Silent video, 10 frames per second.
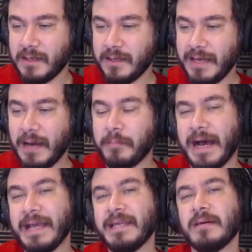Ya
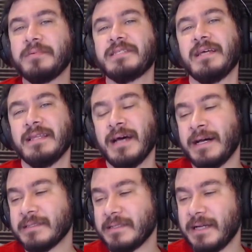ben yine bir sene daha
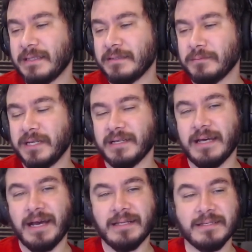hazırlandım da
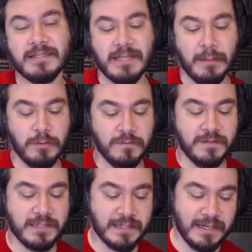yani İstanbul
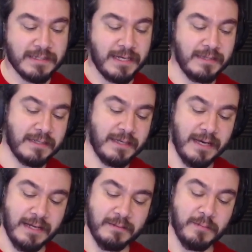fizik kazandık
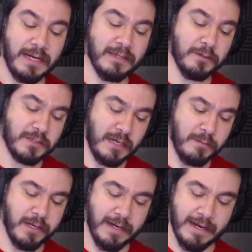yani. Ben de o zaman
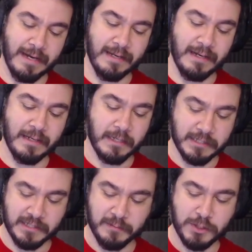böyle hayallerle
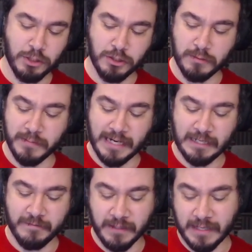yazılımcı olurum
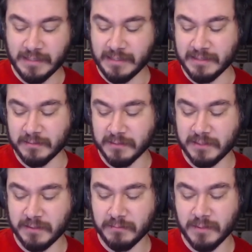belki falan diye
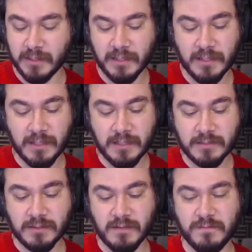girmiştim.
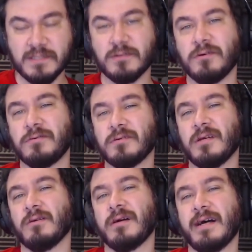Sonra fizik
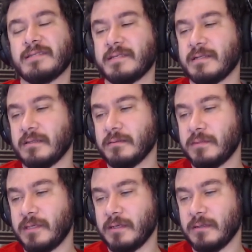okurken o kadar sıkıldım
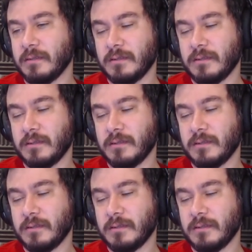ki